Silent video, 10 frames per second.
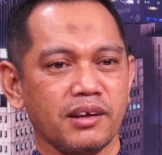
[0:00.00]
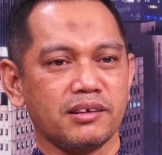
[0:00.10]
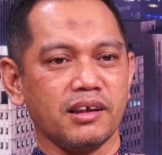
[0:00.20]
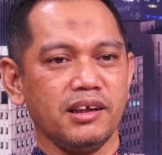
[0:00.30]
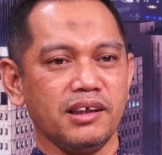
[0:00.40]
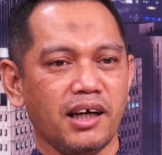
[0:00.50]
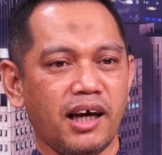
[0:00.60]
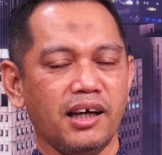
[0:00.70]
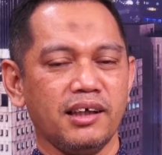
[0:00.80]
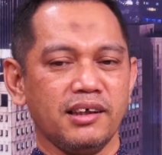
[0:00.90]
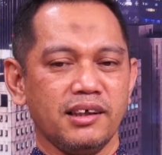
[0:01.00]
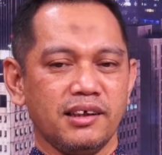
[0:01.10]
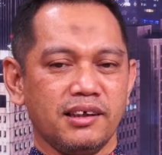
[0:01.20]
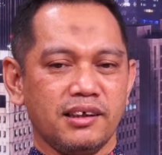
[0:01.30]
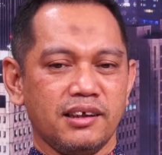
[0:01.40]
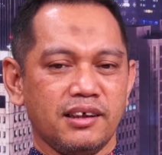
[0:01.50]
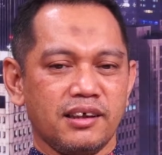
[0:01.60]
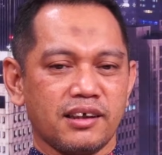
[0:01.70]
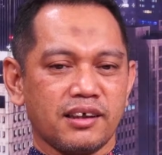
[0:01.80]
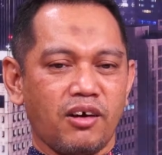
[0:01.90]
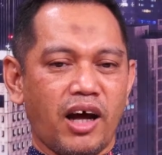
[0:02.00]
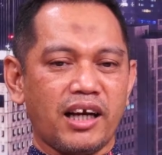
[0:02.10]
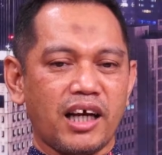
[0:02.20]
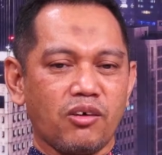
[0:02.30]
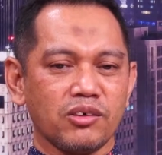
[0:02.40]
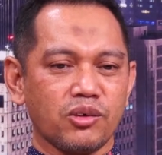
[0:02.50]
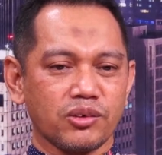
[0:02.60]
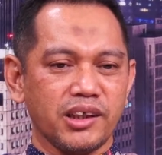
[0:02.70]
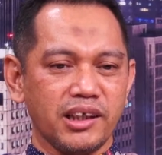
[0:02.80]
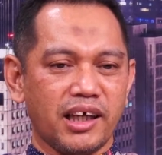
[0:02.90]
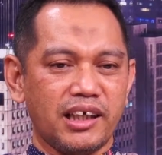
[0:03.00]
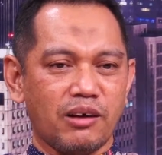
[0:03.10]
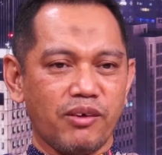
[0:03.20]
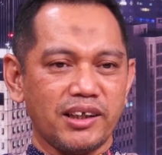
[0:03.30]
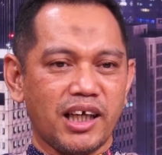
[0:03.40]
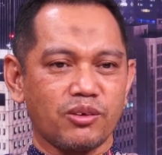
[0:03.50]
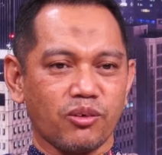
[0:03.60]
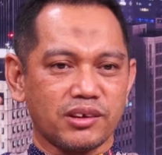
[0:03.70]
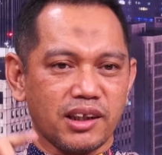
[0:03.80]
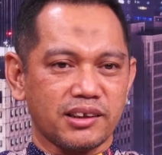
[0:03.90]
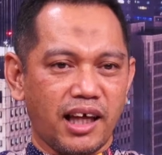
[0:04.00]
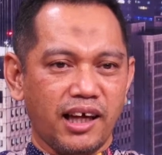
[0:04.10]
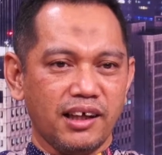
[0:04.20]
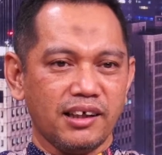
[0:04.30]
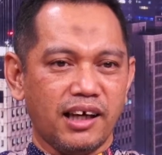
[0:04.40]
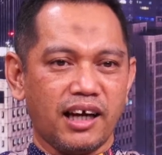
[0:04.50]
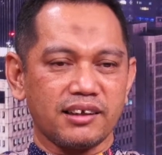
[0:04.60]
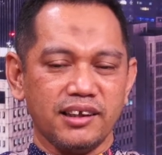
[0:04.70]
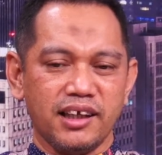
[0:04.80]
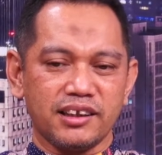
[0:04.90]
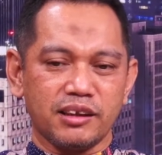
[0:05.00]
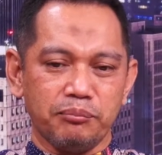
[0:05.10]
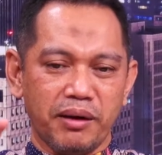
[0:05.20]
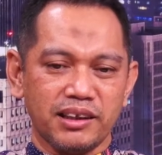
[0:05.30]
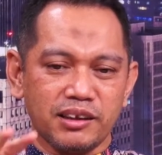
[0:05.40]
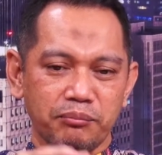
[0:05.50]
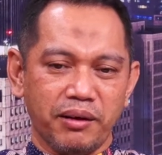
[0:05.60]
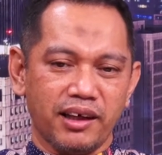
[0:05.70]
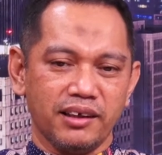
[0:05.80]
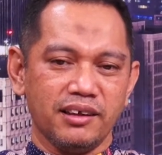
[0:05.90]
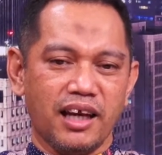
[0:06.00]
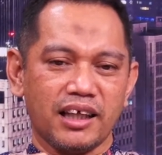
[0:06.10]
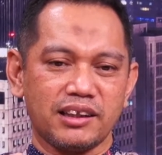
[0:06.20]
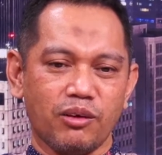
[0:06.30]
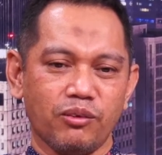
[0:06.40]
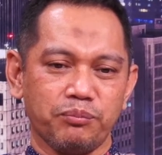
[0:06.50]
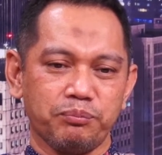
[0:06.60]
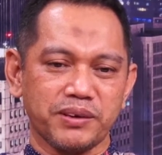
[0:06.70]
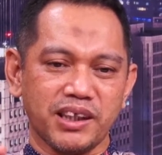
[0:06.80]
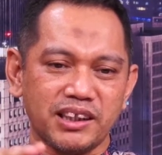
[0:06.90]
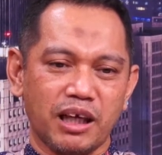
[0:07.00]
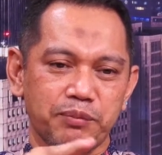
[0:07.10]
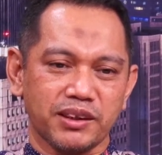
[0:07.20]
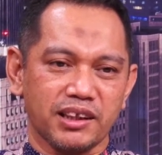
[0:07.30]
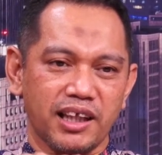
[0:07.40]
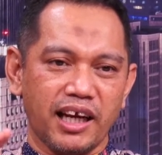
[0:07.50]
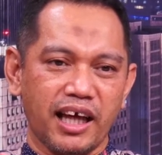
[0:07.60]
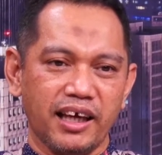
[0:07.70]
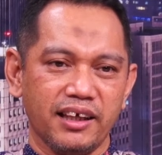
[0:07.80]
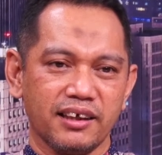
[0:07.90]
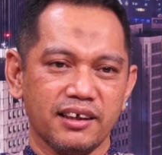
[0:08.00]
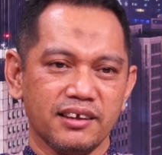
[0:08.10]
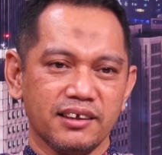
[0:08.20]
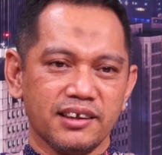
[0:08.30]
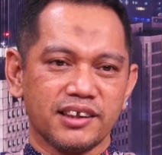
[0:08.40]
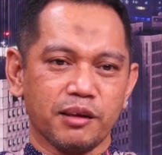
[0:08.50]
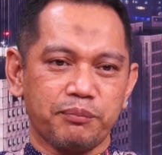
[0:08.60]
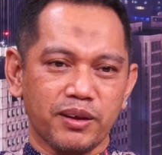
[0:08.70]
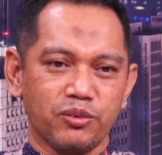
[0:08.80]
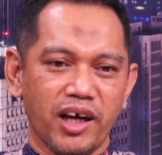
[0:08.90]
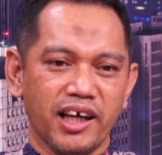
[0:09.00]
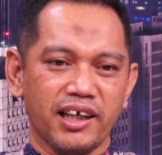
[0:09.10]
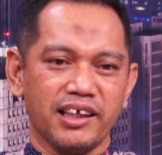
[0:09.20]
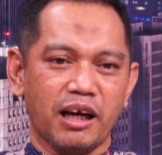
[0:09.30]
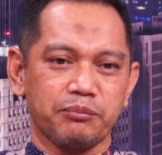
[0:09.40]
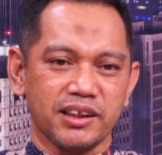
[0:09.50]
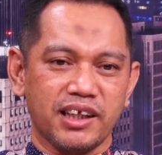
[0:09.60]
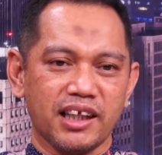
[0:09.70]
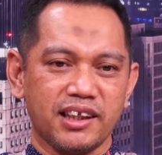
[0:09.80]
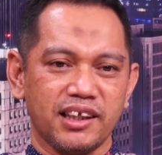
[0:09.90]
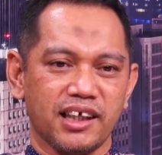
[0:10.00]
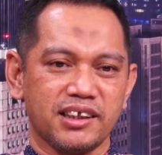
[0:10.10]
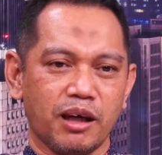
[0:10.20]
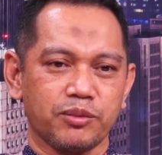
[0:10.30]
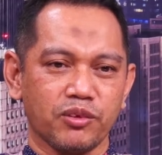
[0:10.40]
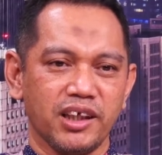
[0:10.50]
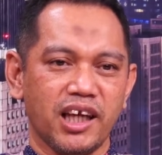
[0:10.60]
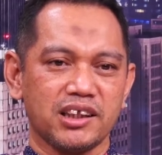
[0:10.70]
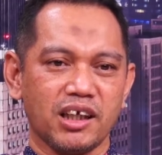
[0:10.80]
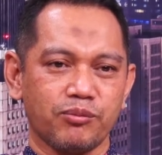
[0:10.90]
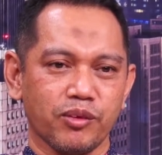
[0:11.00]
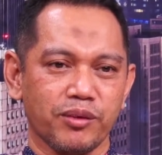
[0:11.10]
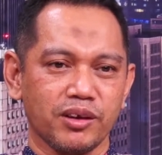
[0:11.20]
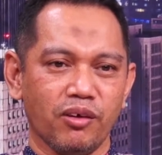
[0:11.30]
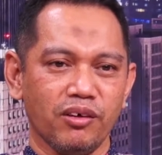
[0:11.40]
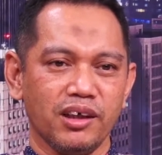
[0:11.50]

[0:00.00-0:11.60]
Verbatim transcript: Sehingga karena konstruksinya dakwanya turut serta, artinya teman-teman atau peserta-peserta lain seperjuangan dalam kejahatannya Sabsudin Asad Tumenggung